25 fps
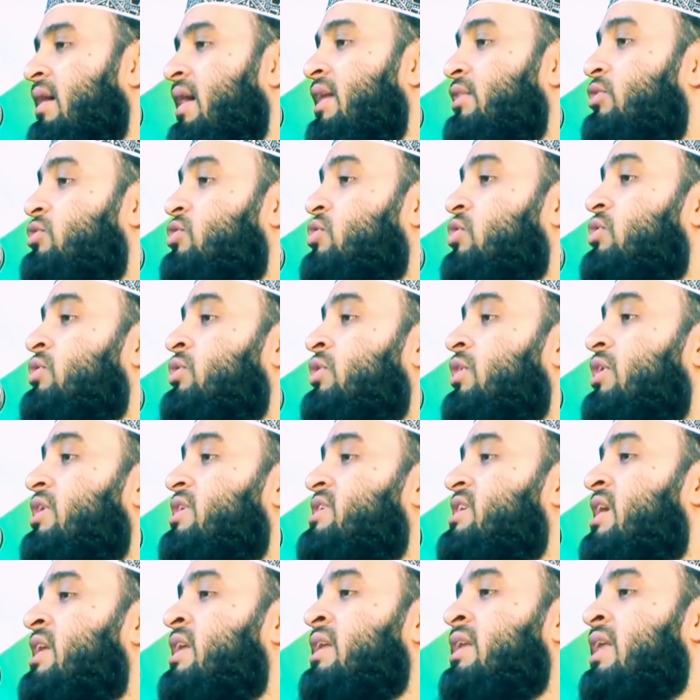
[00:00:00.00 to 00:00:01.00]
এত সুন্দর
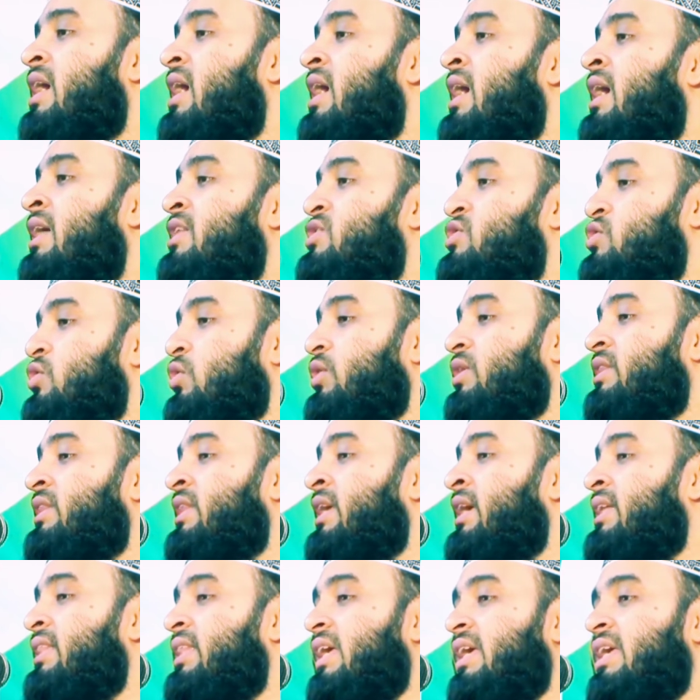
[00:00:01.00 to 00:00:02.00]
জান্নাত চোখ
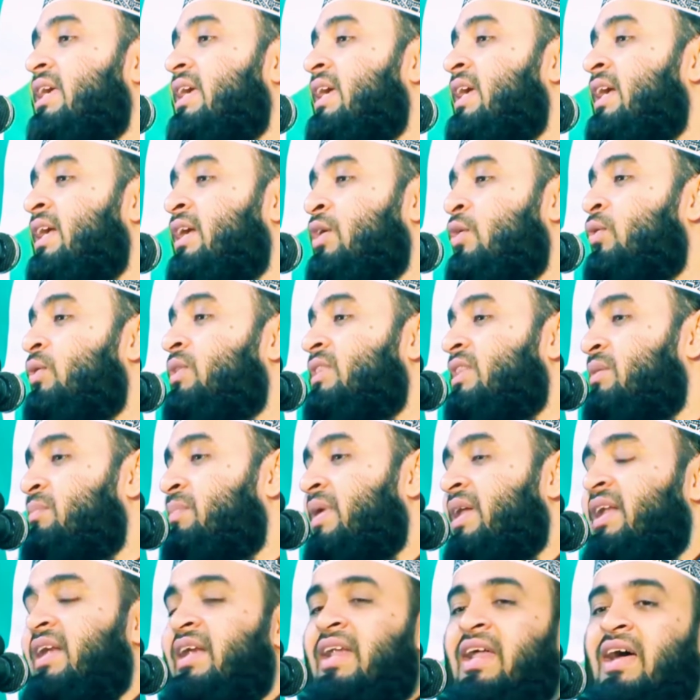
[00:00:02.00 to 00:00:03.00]
দিয়ে দেখি ঢুকতে
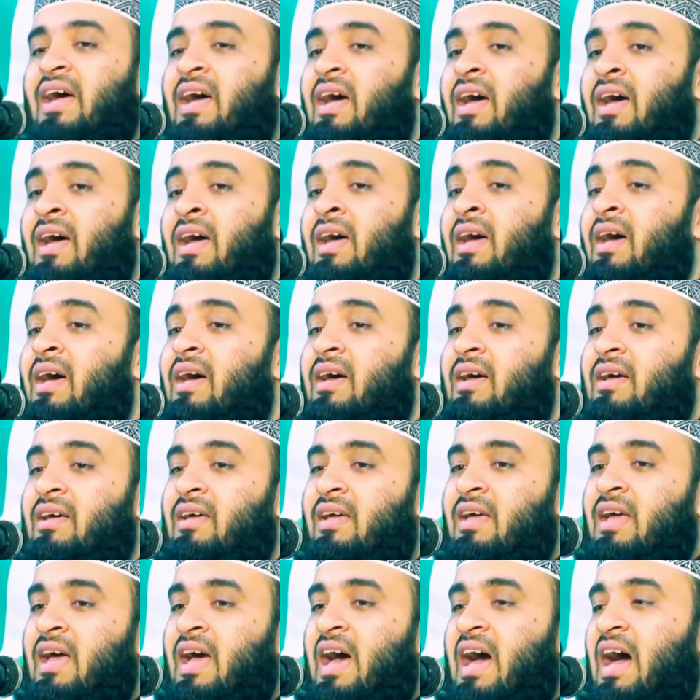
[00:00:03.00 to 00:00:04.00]
পারি না
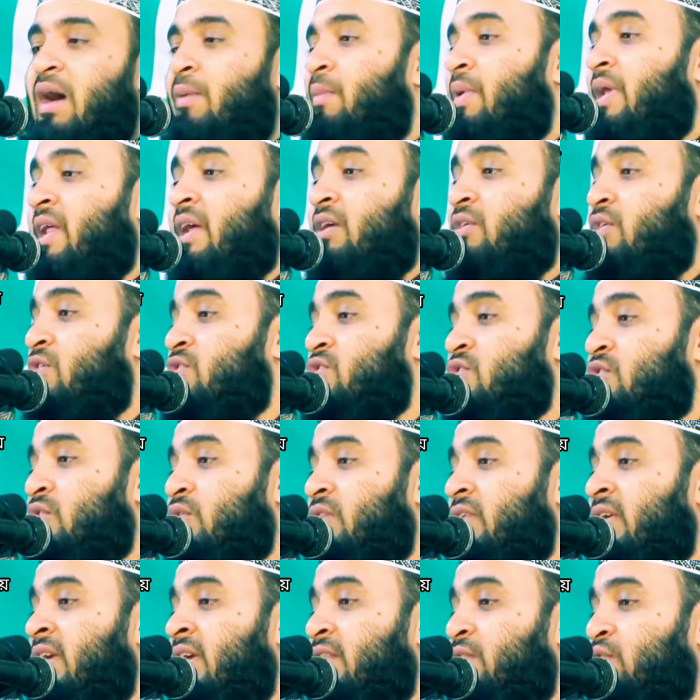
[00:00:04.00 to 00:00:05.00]
আমারে কষ্ট
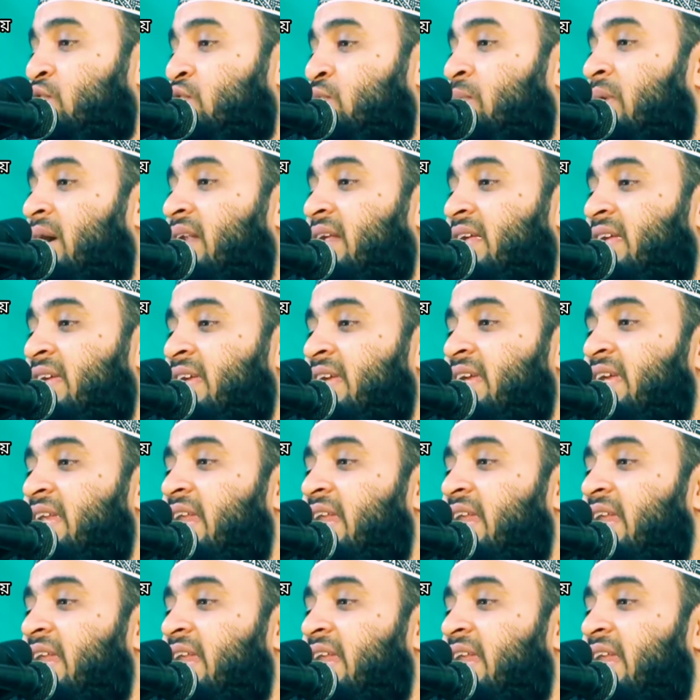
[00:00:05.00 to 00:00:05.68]
দিয়ে তোমার কি